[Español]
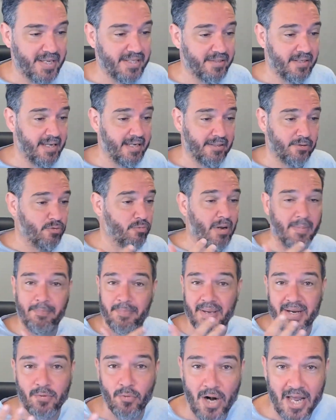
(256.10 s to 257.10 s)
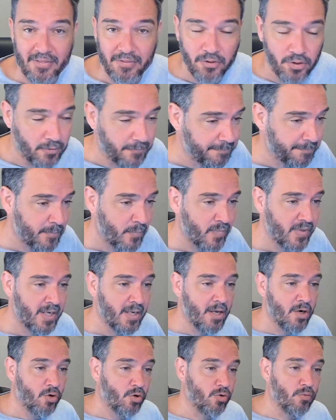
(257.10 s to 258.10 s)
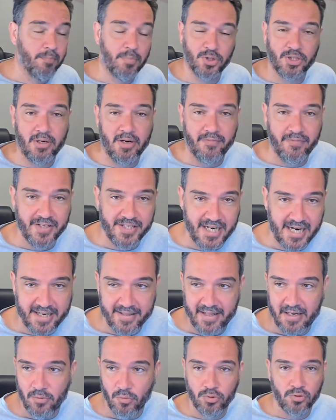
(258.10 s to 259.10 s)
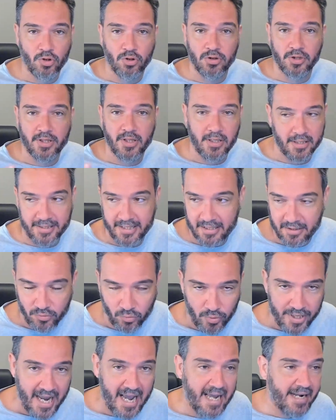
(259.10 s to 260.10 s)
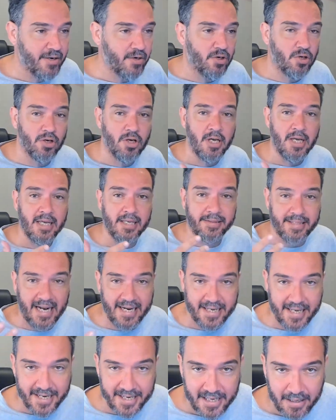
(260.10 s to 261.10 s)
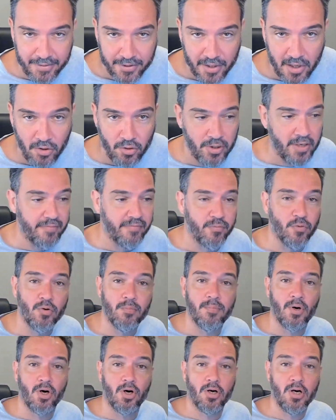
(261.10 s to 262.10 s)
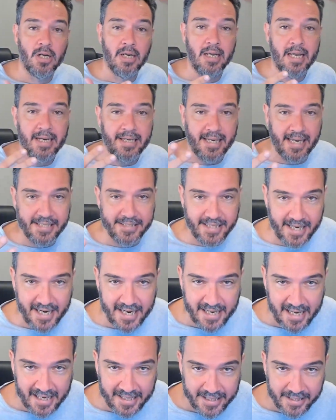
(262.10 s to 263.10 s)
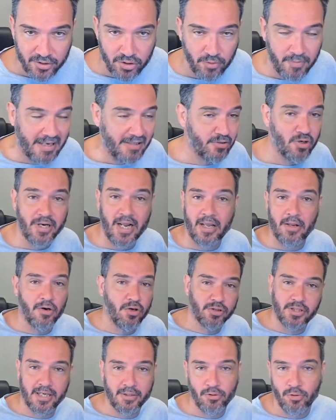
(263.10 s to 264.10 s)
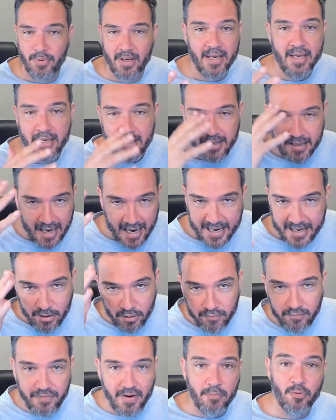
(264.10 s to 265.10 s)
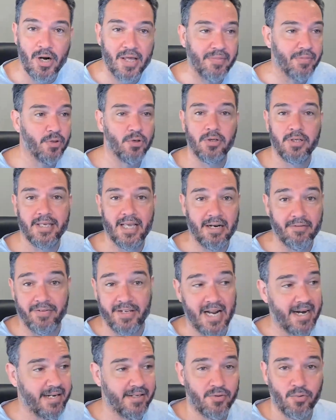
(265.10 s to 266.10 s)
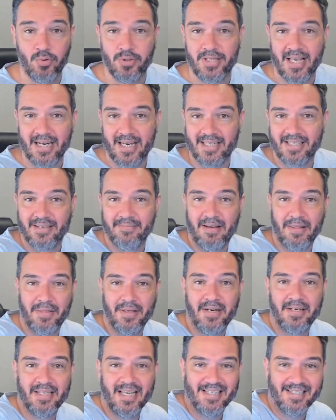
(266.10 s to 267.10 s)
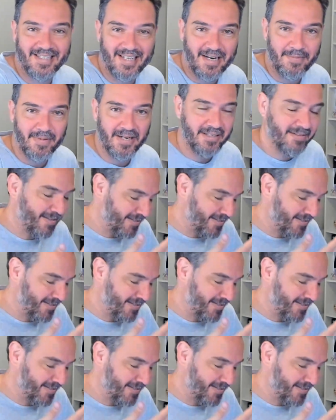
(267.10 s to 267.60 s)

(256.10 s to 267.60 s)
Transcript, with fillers: Estuve especulando con un posible fichaje de algún eh, tertuliano, de alguien relacionado con el fútbol, que echaran a Cristóbal Soria, no sé, estuve ahí confabulando y al final resulta que se va a hacer streamer.